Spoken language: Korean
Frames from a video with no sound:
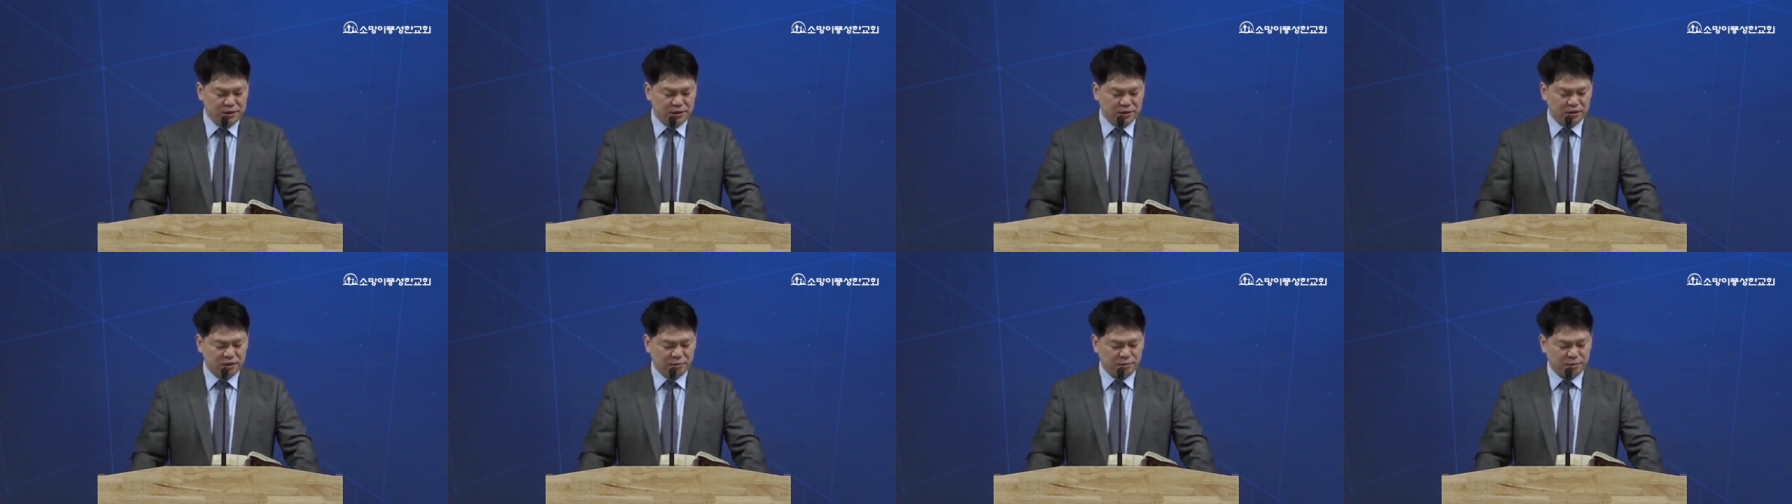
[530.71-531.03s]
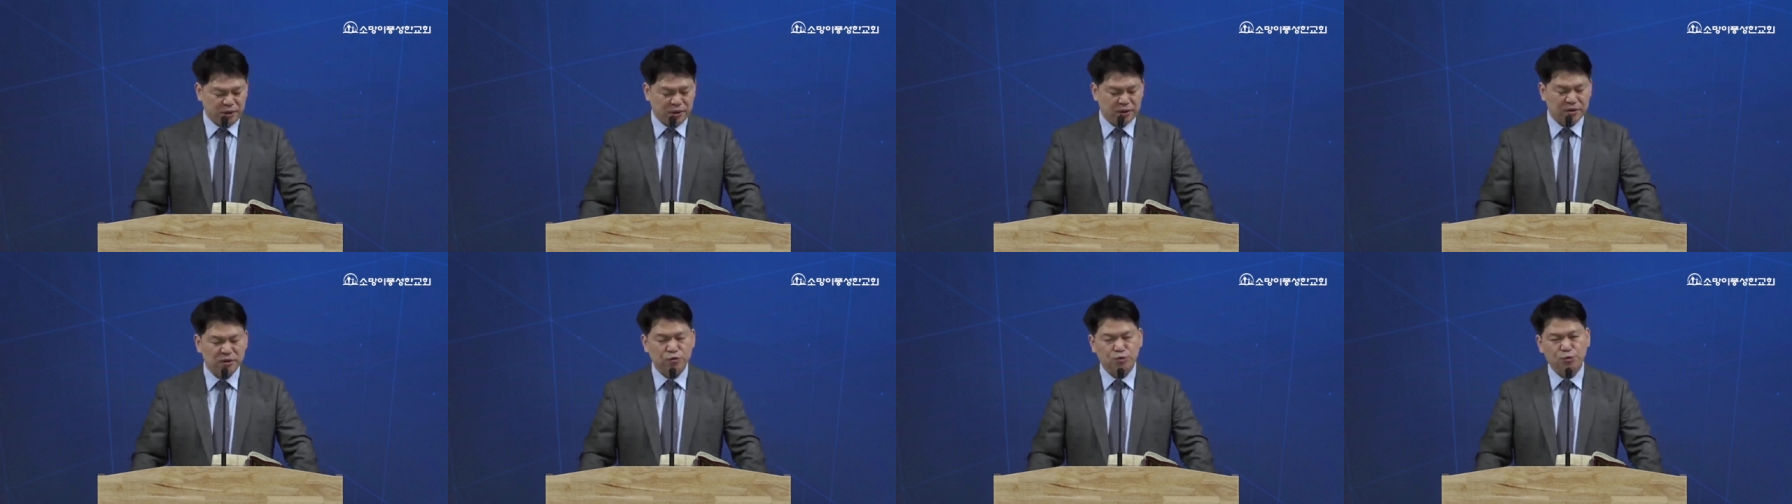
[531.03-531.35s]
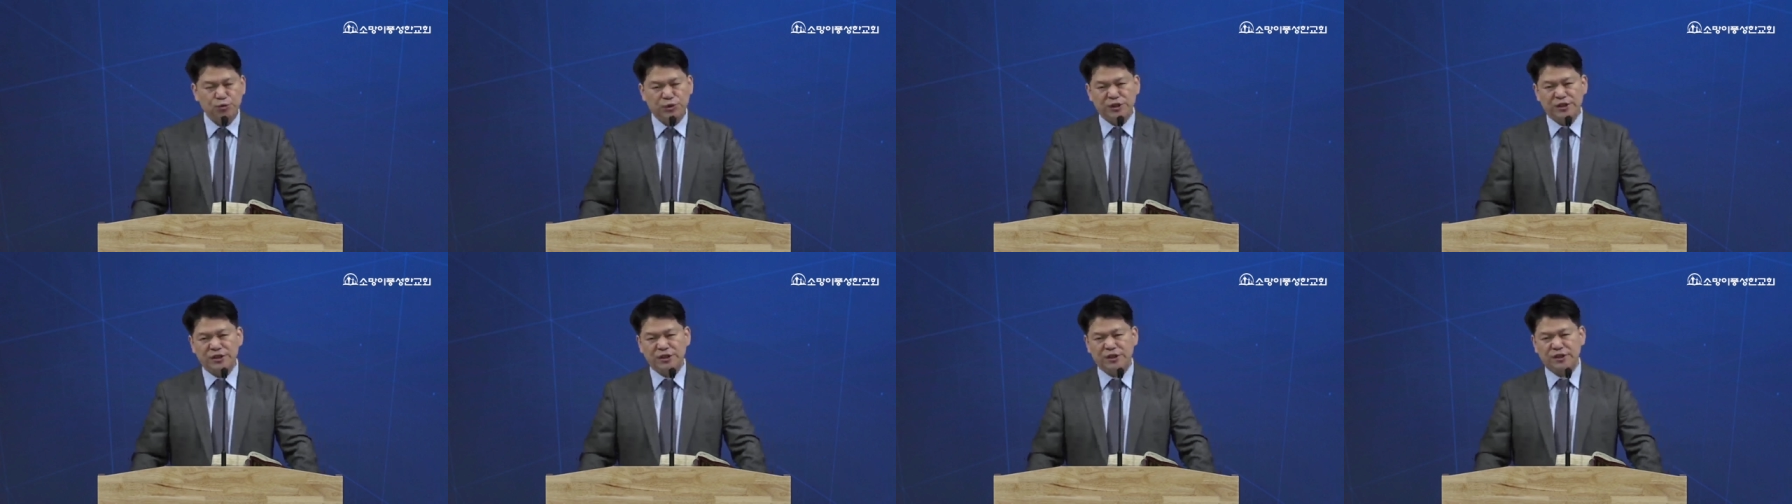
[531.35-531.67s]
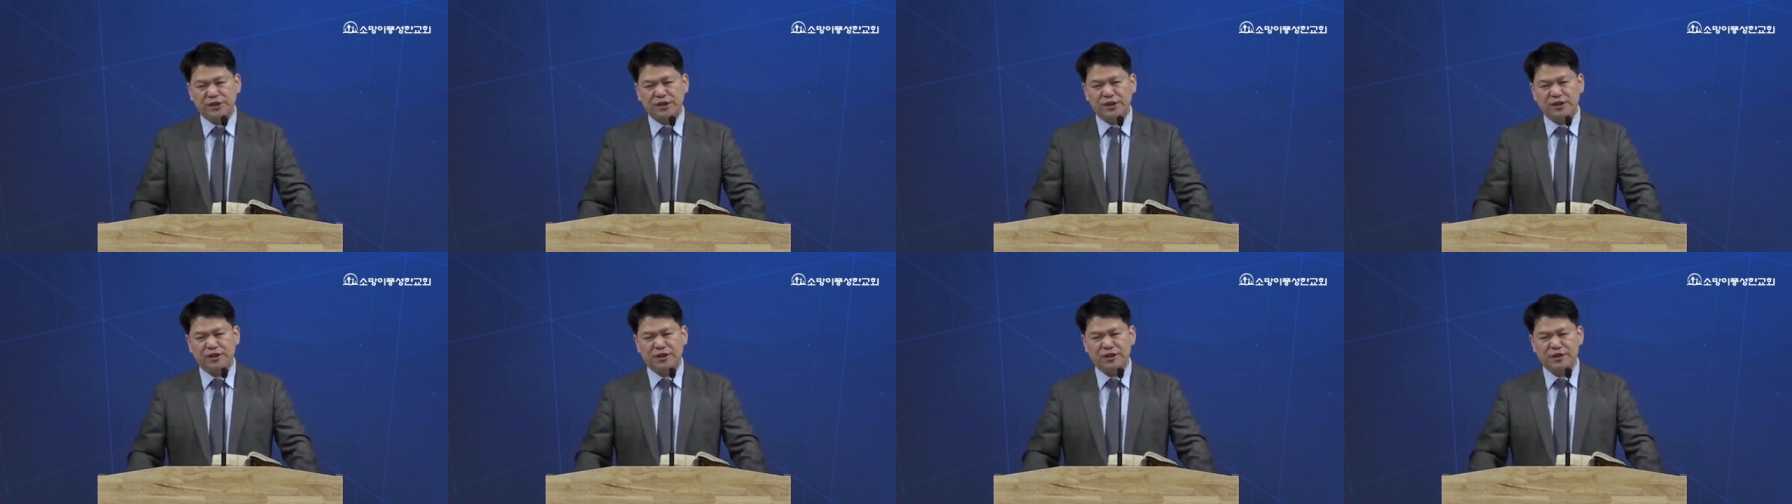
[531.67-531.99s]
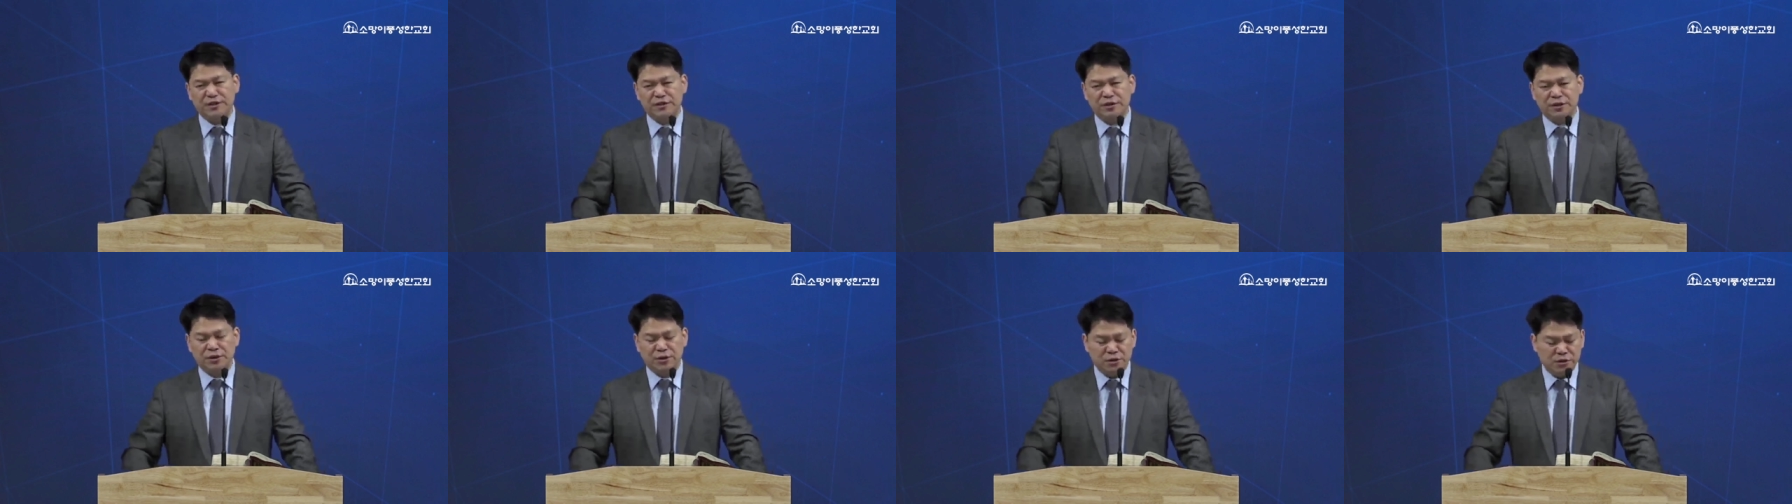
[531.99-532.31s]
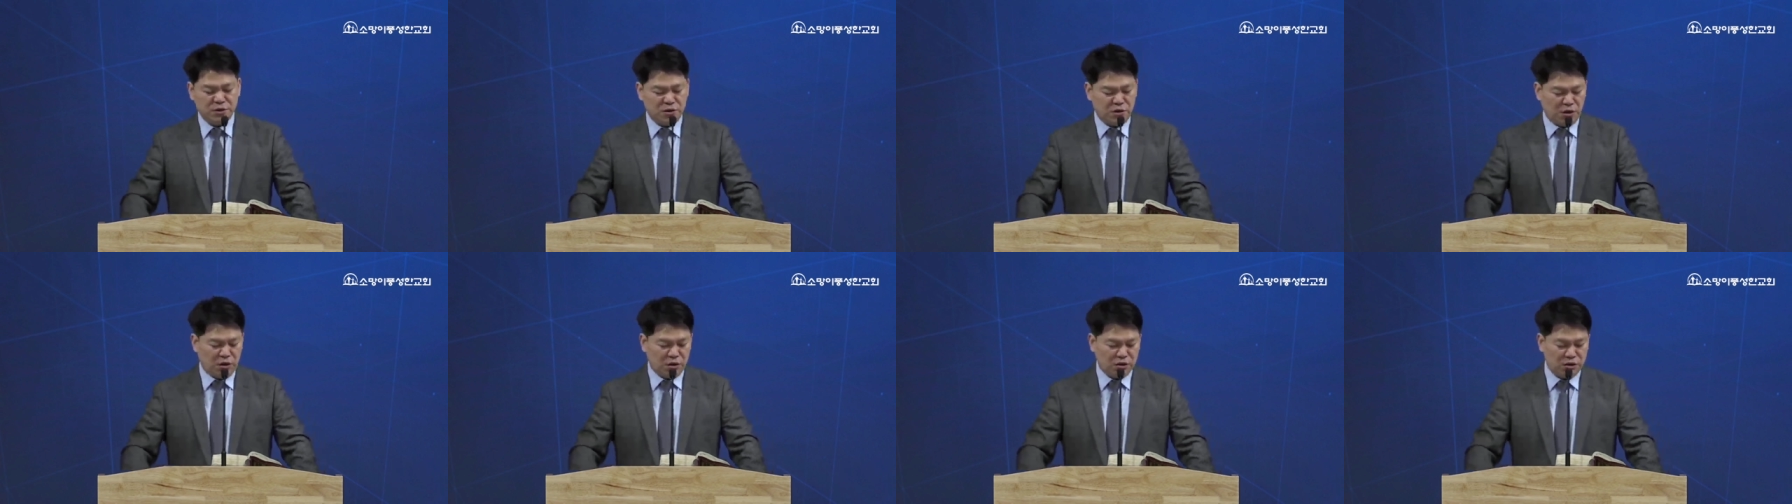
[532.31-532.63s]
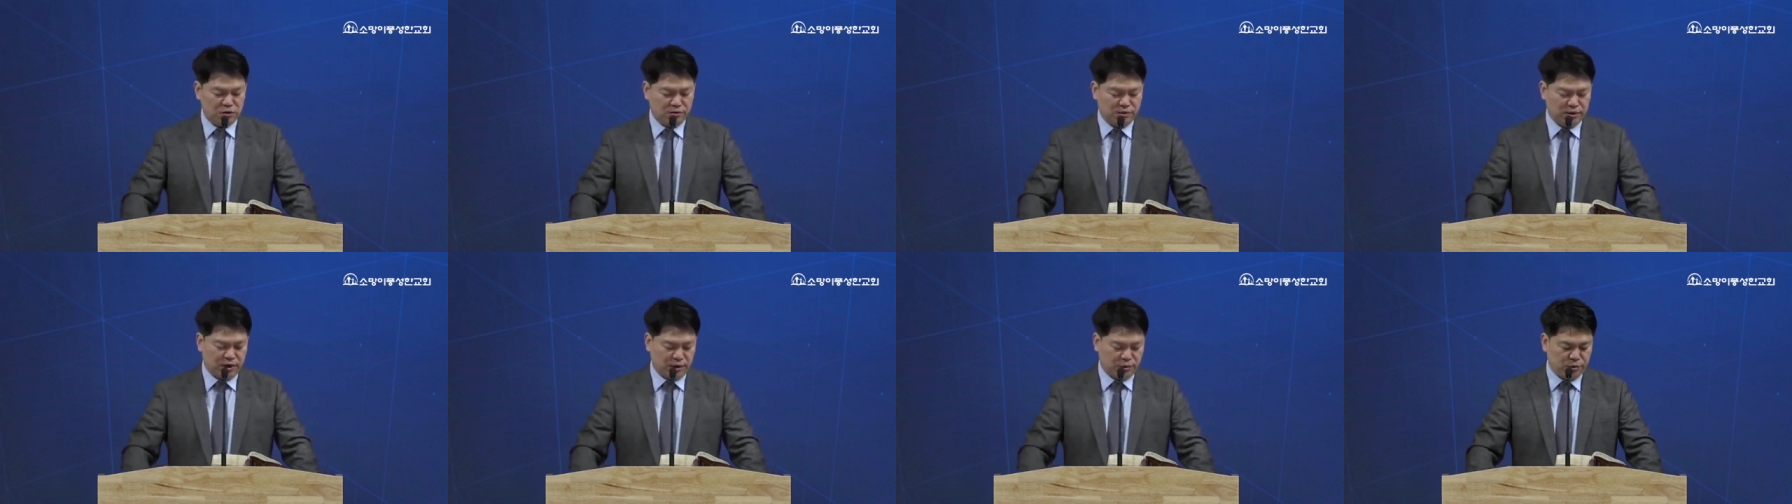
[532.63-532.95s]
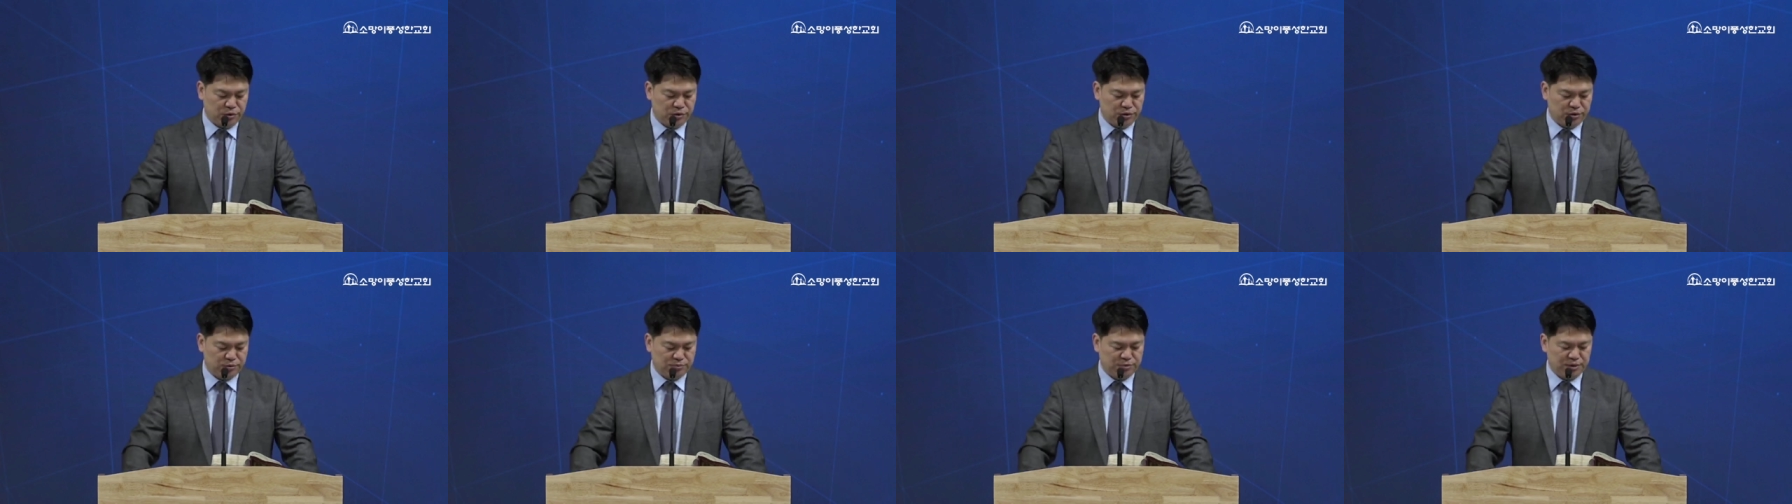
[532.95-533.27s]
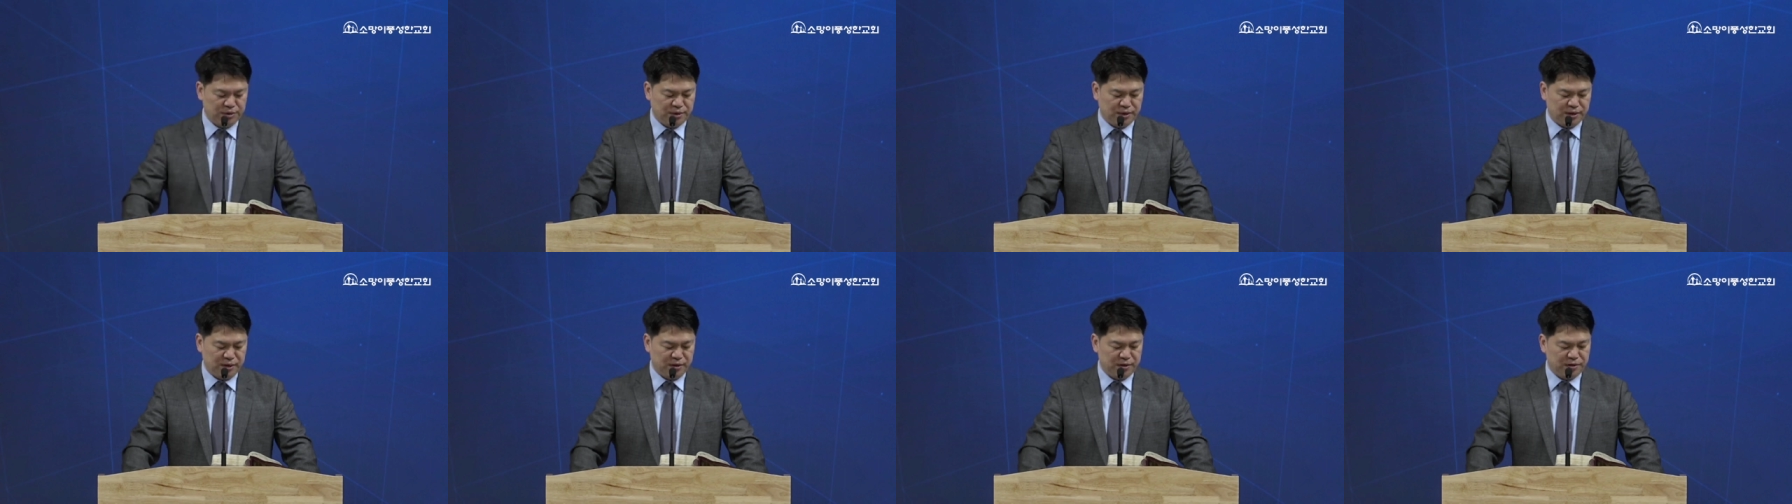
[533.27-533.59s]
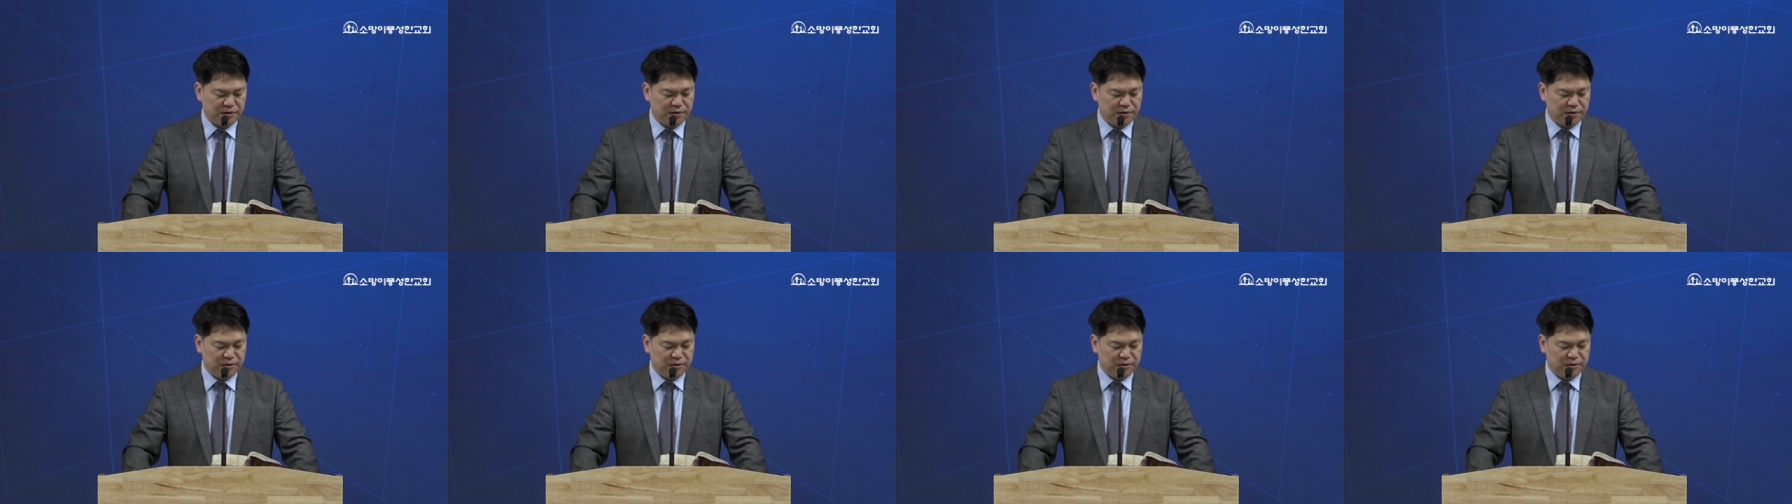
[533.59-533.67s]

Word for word: 특별히 그 위치에 대해서 언급을 하고 있습니다.